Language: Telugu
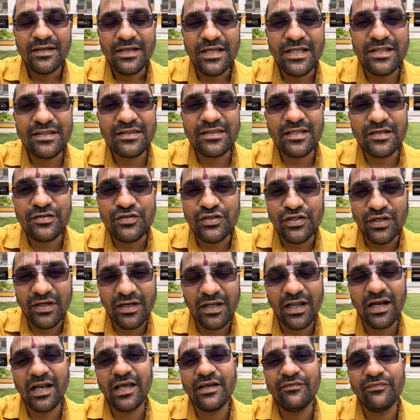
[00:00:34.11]
ఇంత చిన్న
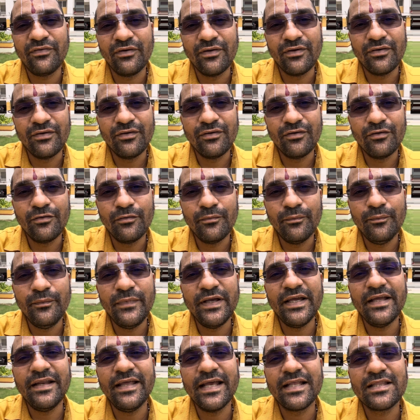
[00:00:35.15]
లైఫ్లో
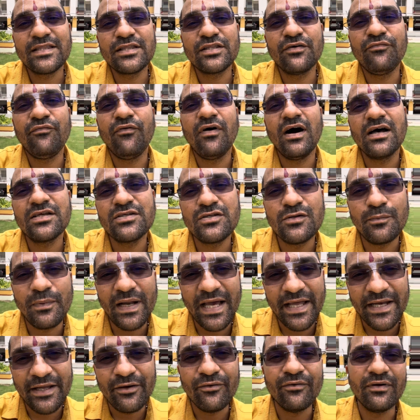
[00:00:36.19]
మీరు ఎంత ఫాస్ట్
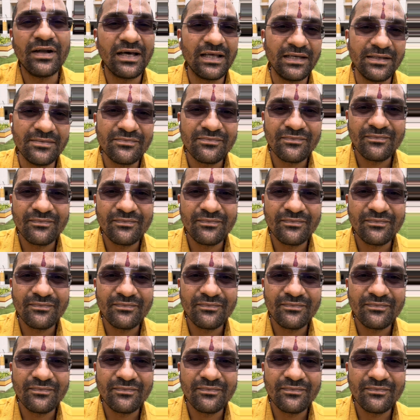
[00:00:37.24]
ప్లానింగ్ ఉండాలి